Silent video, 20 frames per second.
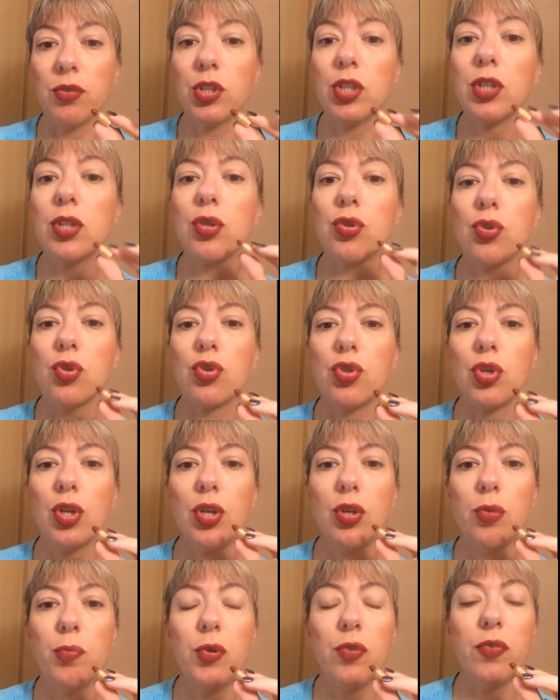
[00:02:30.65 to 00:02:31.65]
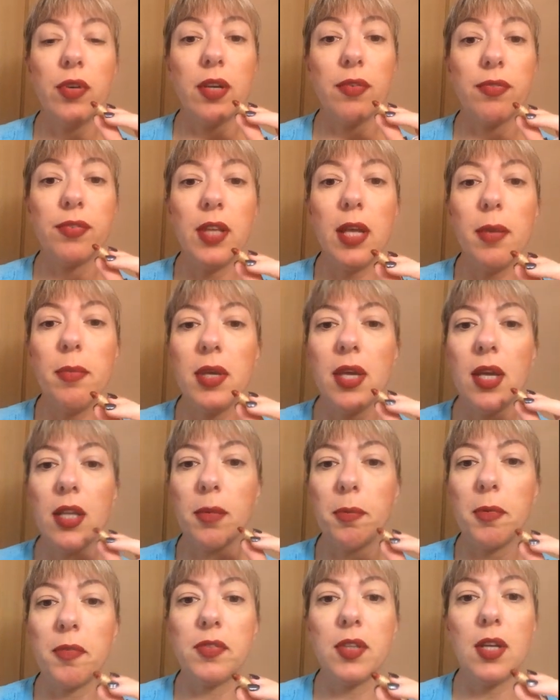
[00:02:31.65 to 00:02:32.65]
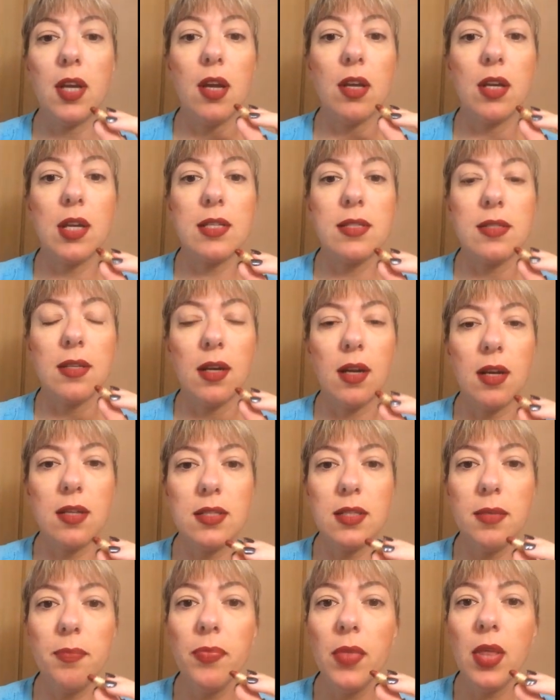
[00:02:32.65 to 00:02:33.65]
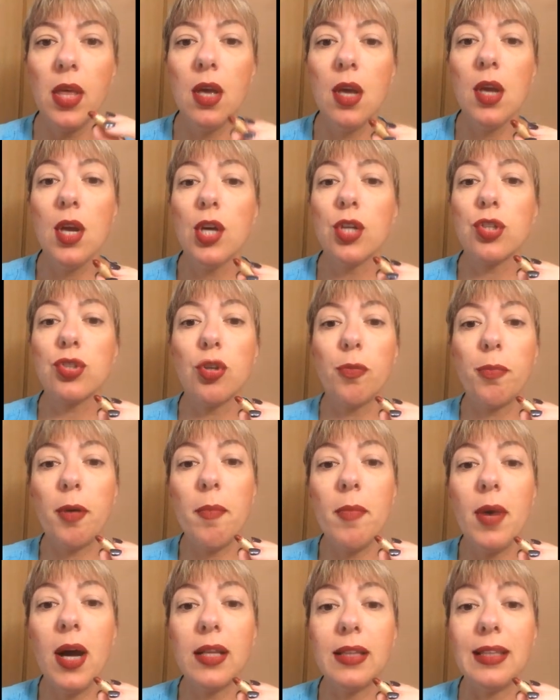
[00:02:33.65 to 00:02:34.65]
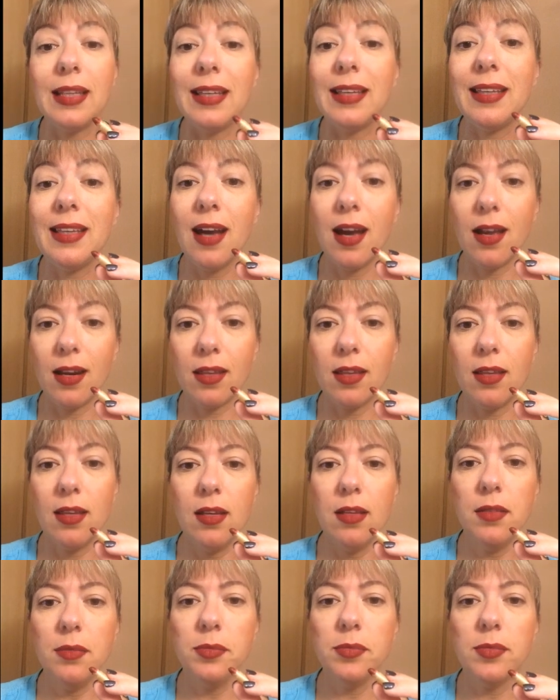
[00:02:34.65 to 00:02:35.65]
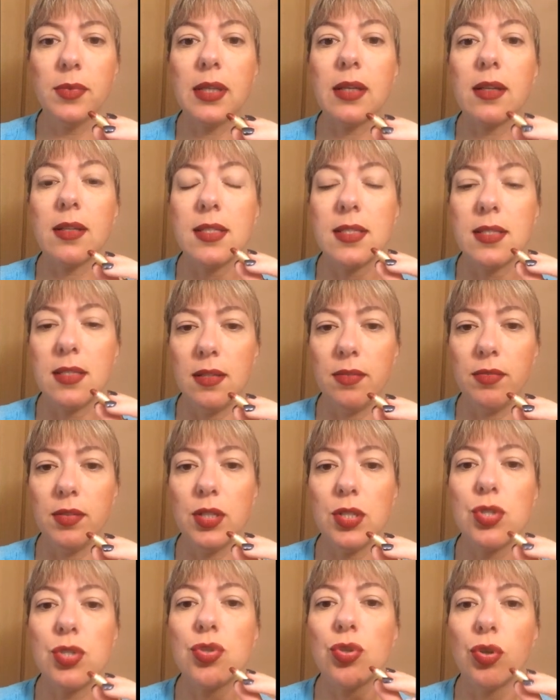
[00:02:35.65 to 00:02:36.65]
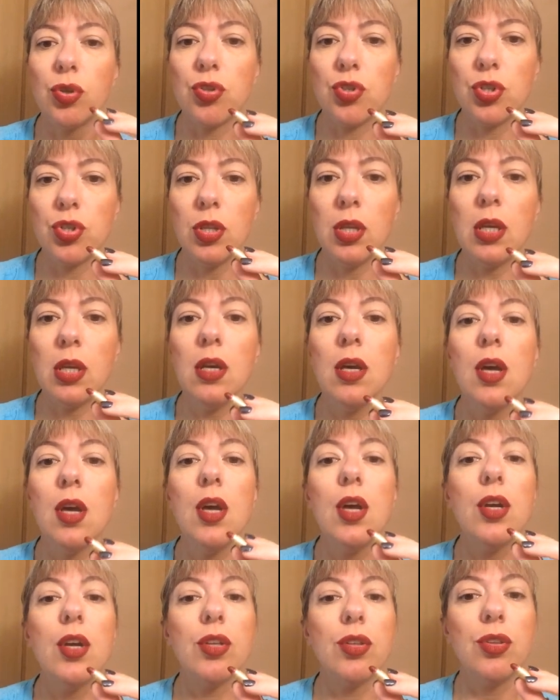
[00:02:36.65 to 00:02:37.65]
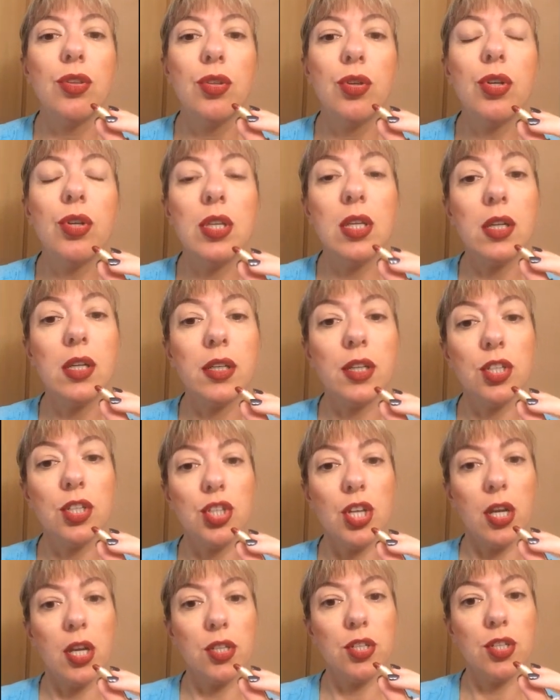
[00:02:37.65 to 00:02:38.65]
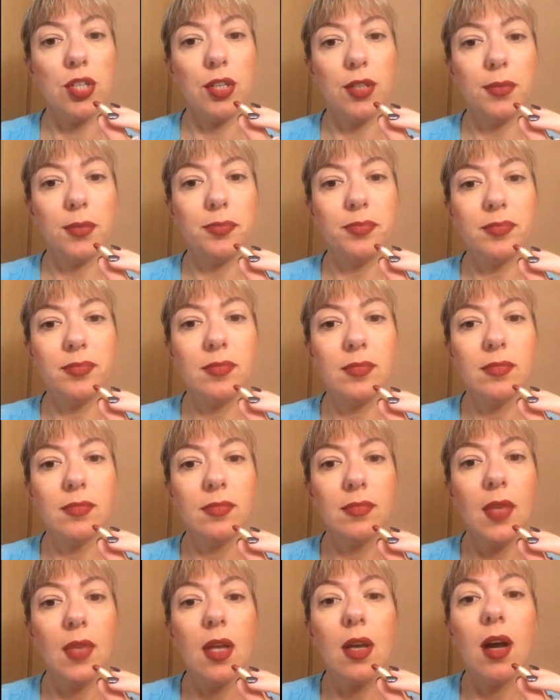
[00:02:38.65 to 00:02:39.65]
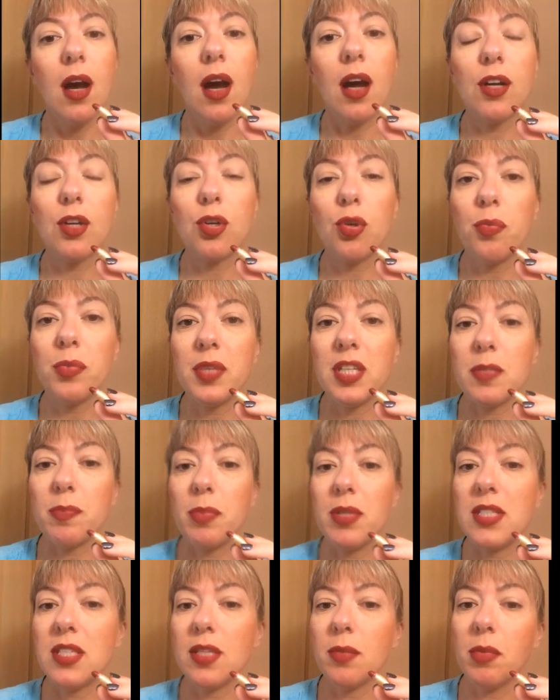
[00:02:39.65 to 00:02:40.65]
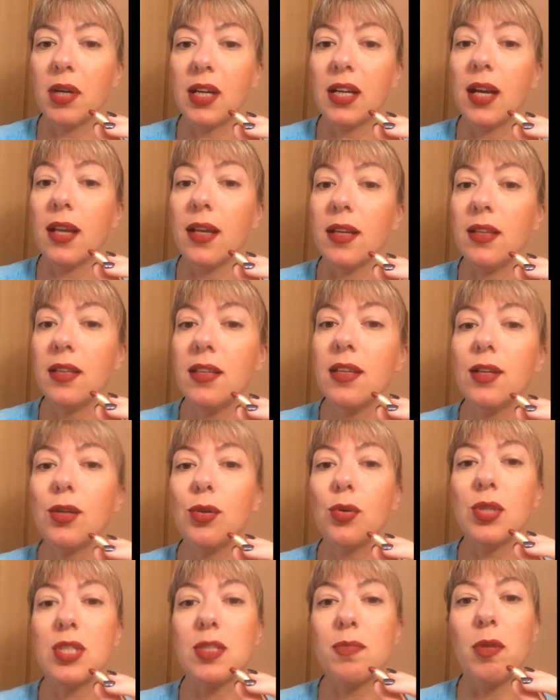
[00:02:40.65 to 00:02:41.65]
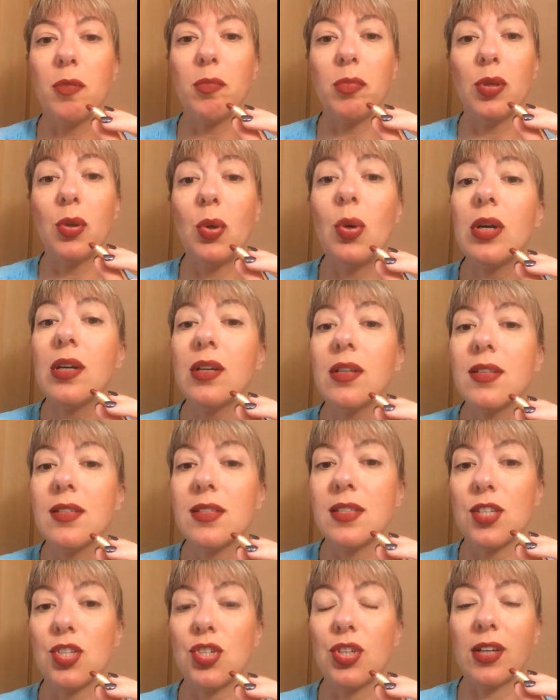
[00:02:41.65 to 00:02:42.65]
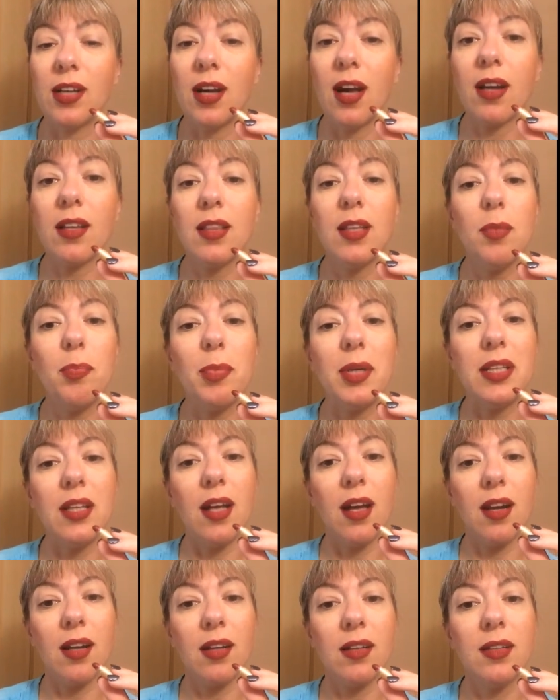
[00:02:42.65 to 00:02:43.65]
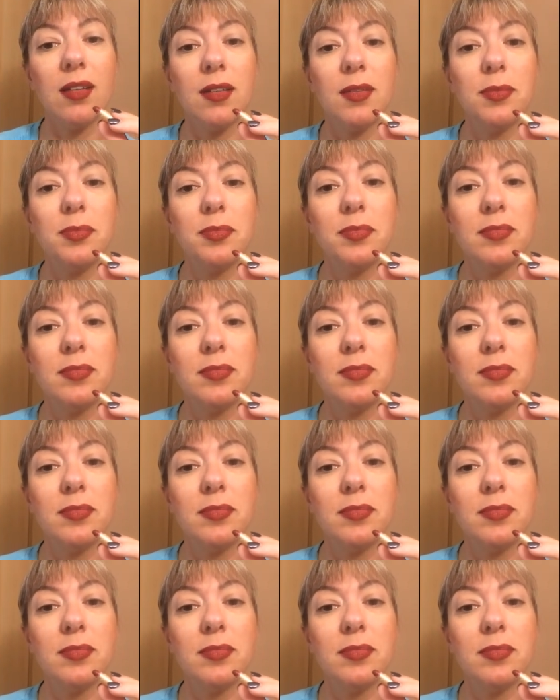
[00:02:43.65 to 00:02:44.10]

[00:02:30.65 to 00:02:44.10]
Вот это то, что я люблю в Oriflame, и это повторяю раз за разом, что помады яркие, красивые, сочные, но не кричащие. Огромное спасибо Галине Космиблог за шикарный подарок.